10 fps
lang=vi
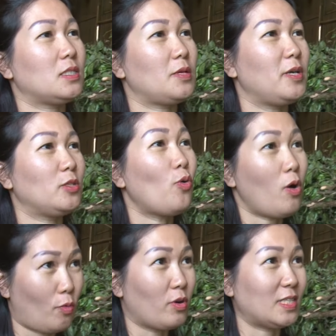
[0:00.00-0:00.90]
chế biến
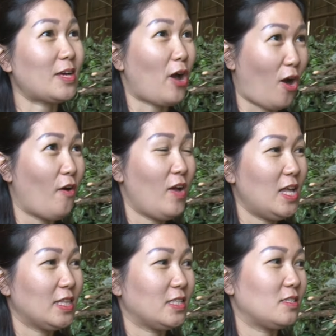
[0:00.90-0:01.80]
thuốc của người Dao Đỏ
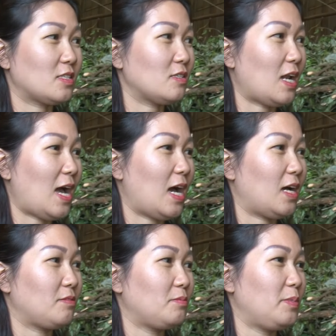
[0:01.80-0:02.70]
thì thực sự
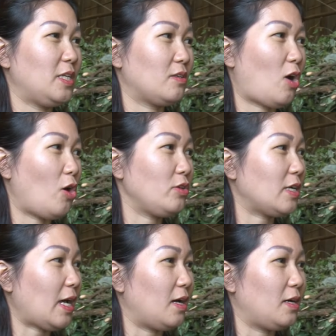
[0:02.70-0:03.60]
là mình có những